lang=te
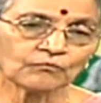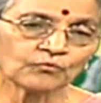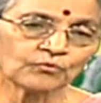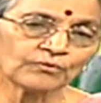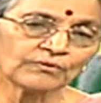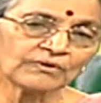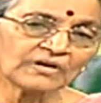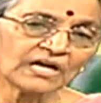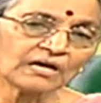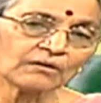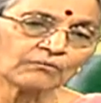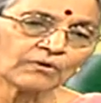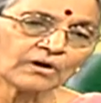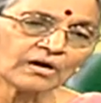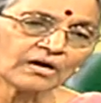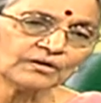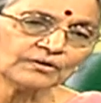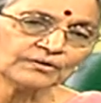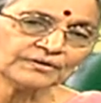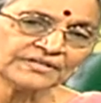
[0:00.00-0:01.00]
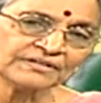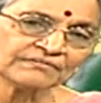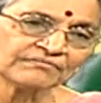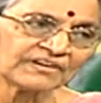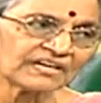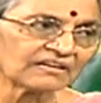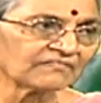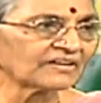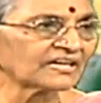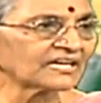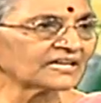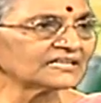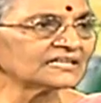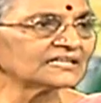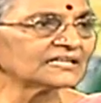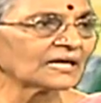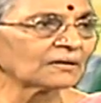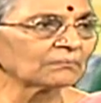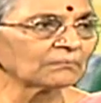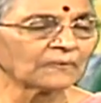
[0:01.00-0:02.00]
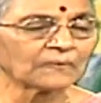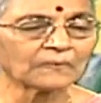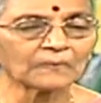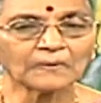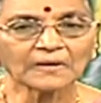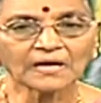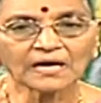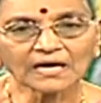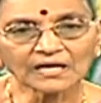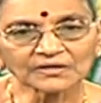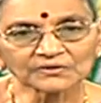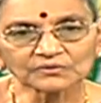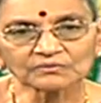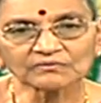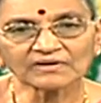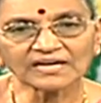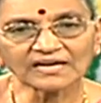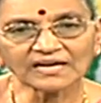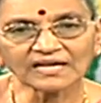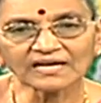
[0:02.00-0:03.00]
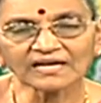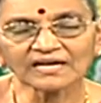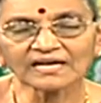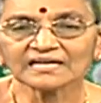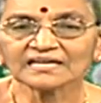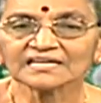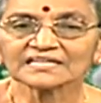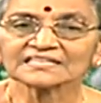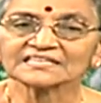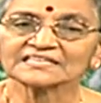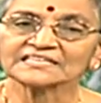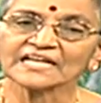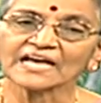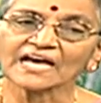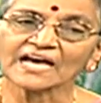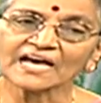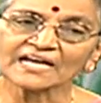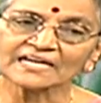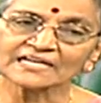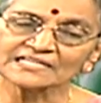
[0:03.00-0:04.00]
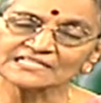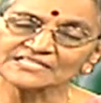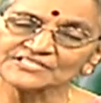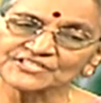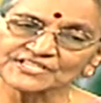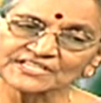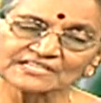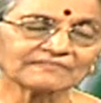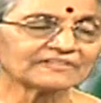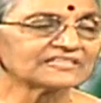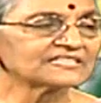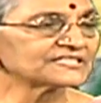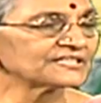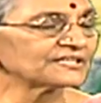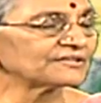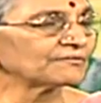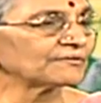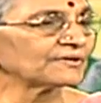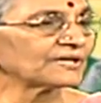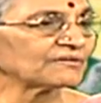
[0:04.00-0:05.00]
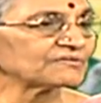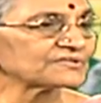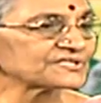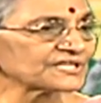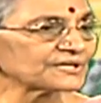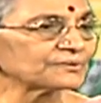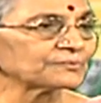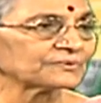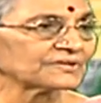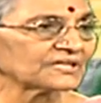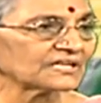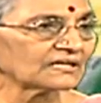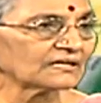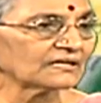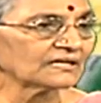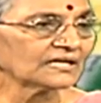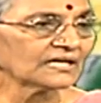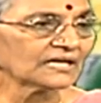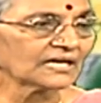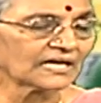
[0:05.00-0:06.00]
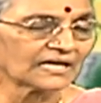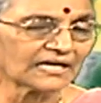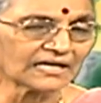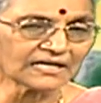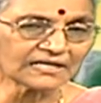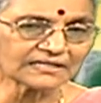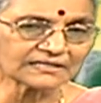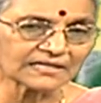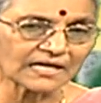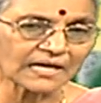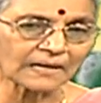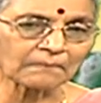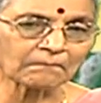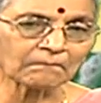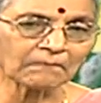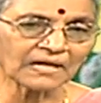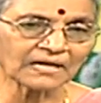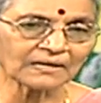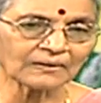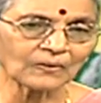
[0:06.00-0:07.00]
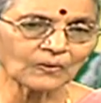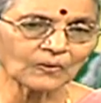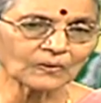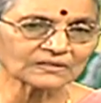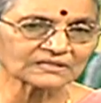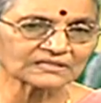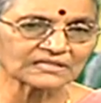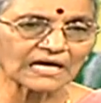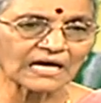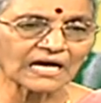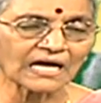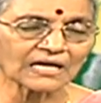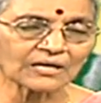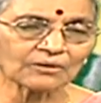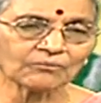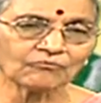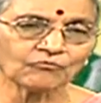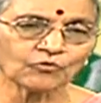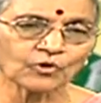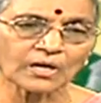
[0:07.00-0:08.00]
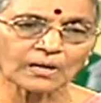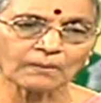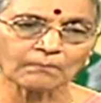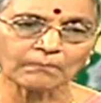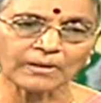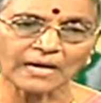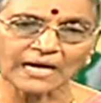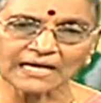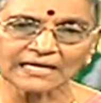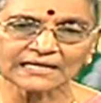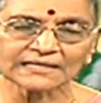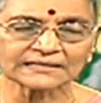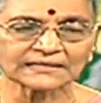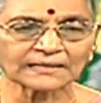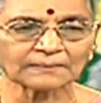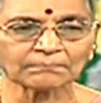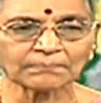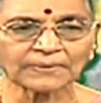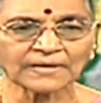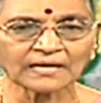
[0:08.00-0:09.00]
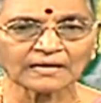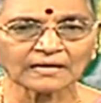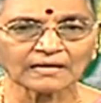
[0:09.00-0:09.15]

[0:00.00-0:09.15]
ఉన్నవాళ్ళు ఇవ్వడం అన్నది ధర్మం అందువల్ల దానం చేయవలసినటువంటి అవసరం ఉంది కనుక ధర్మంలో దానం ఒక భాగం తప్ప